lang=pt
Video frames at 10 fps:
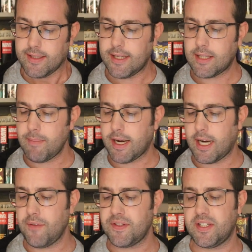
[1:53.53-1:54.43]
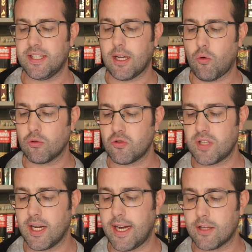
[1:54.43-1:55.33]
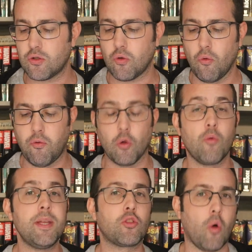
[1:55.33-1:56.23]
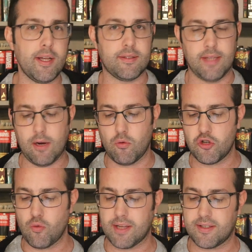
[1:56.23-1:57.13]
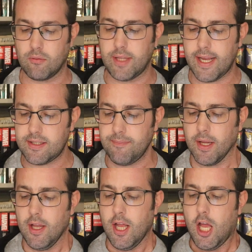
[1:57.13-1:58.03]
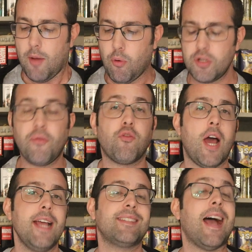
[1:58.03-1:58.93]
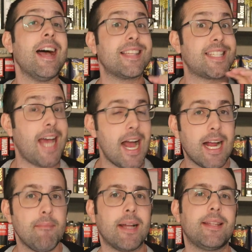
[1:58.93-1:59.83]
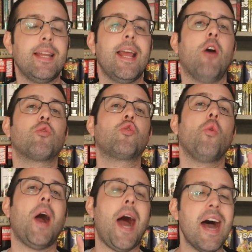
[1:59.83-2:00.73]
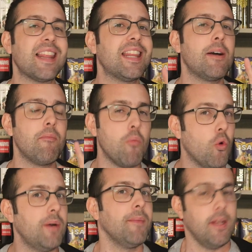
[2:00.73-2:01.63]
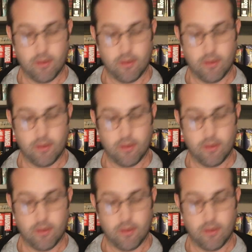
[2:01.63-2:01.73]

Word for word: Tem também Carnificina Contos Sangrentos, o volume 2, né, a continuação desse. Bush Fries, a saga material do Alan Moore.